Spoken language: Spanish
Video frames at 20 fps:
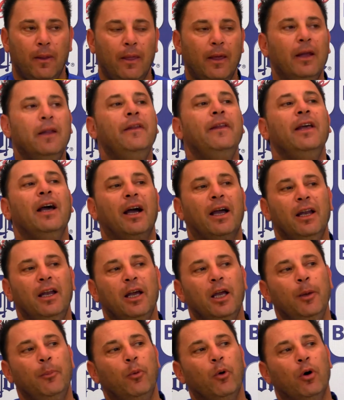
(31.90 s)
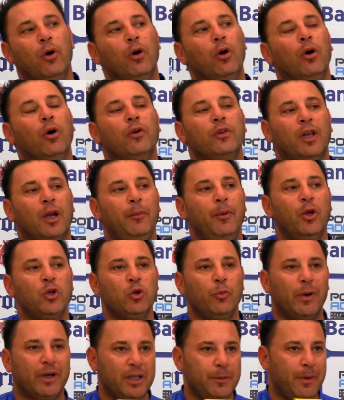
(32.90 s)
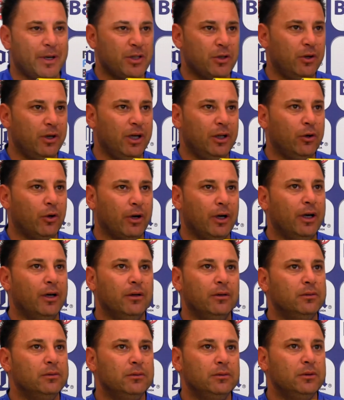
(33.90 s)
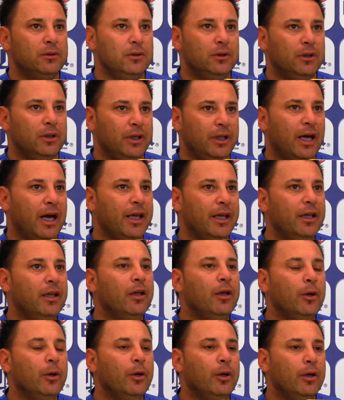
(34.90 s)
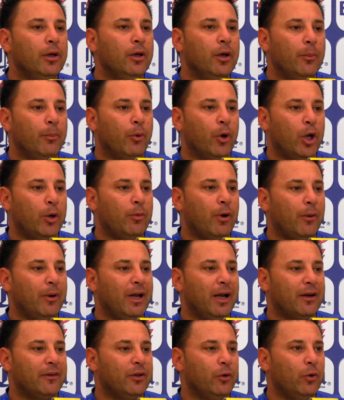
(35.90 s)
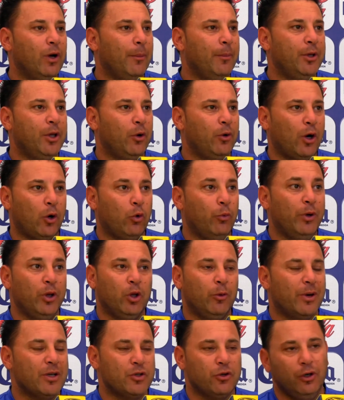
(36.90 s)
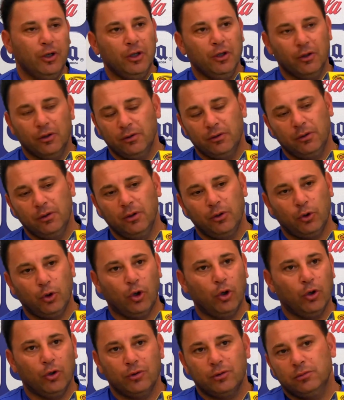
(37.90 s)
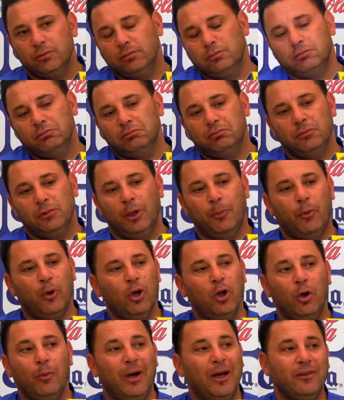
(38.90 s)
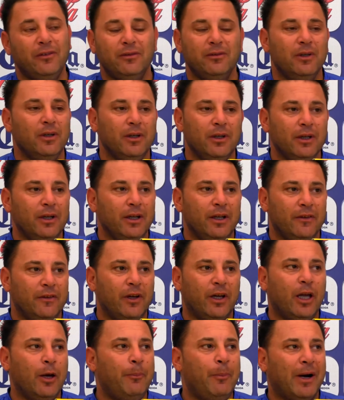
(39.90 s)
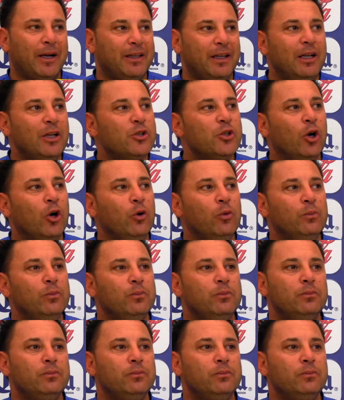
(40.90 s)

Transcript: el día que el equipo termine su participación en el torneo. Y ahí podremos hablar seguramente con argumentos más sólidos, todos. Después lo demás, sé que es parte del show,